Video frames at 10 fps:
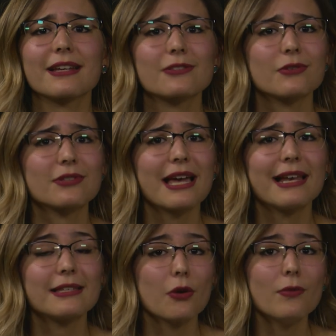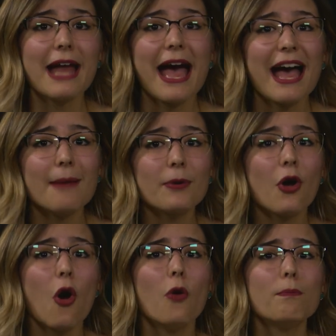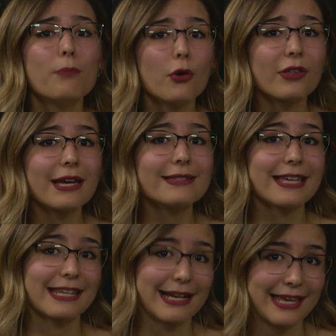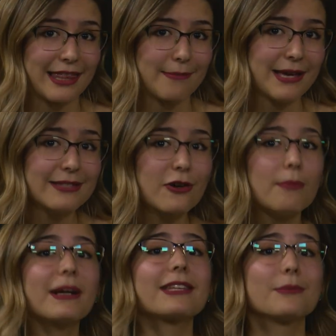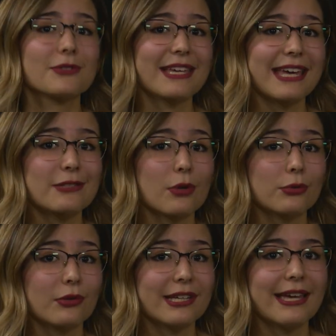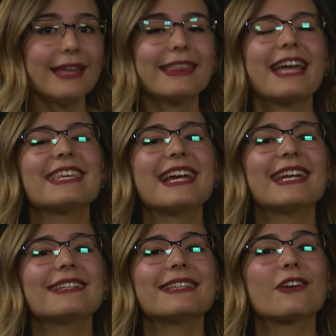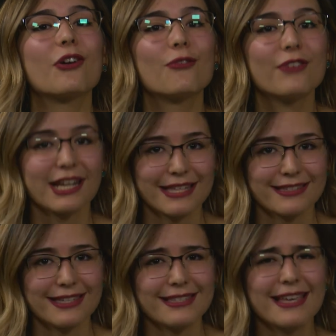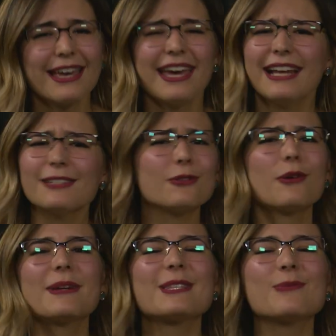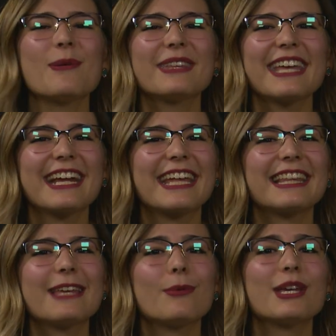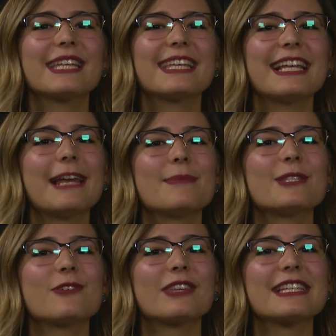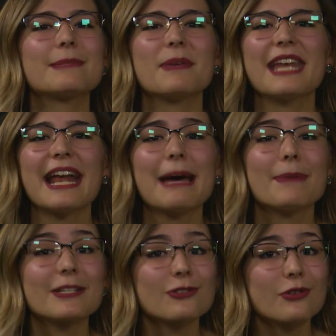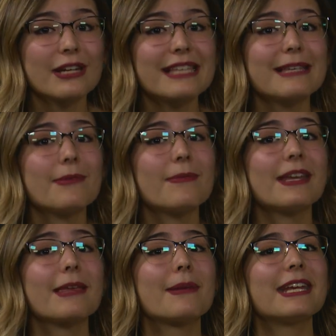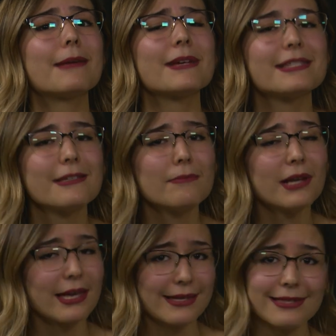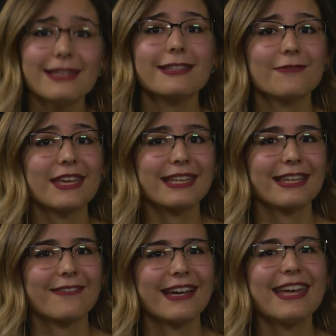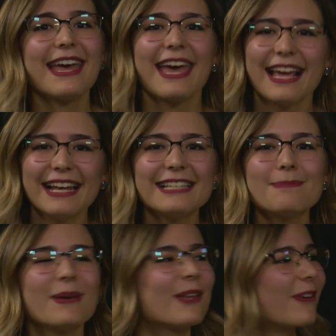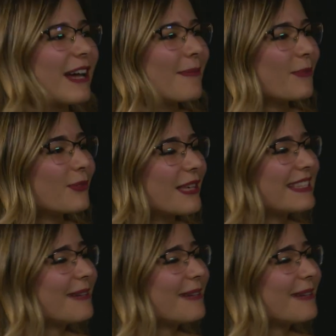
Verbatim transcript: en redes sociales, una app, un podcast en el que además comparte música de su autoría, talleres y conferencias. Él es un hombre sumamente creativo y que tiene la misión de inspirar a personas a vivir de manera más simple y significativa. Él es Pedro Campos.